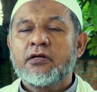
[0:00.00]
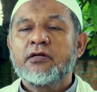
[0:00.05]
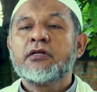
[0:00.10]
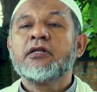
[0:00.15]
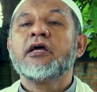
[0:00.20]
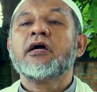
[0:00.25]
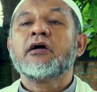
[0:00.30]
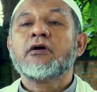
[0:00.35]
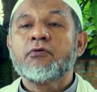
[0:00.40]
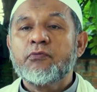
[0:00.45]

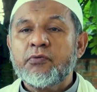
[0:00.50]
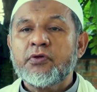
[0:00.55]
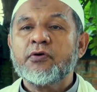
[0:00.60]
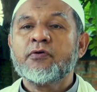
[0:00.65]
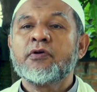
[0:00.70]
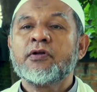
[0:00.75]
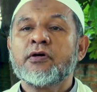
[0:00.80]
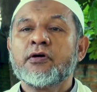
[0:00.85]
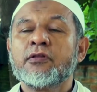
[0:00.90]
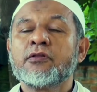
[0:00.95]

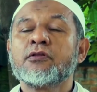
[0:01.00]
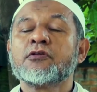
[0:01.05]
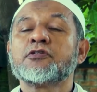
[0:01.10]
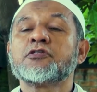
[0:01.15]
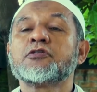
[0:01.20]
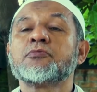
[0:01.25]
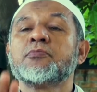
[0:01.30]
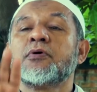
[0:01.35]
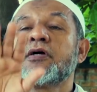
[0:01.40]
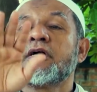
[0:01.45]
diakui oleh Allah
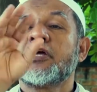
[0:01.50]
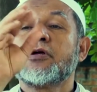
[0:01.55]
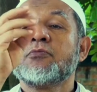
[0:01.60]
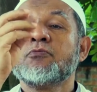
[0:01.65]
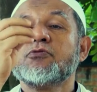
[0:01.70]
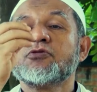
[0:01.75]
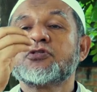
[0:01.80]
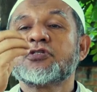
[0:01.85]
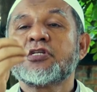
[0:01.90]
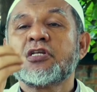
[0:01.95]
sebagai
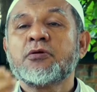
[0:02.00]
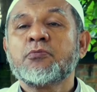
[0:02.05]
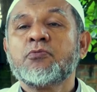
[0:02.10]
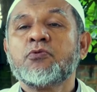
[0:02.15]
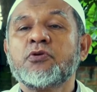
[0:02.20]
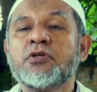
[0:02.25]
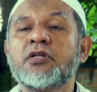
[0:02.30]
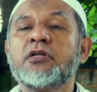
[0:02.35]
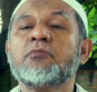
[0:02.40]
muslimun.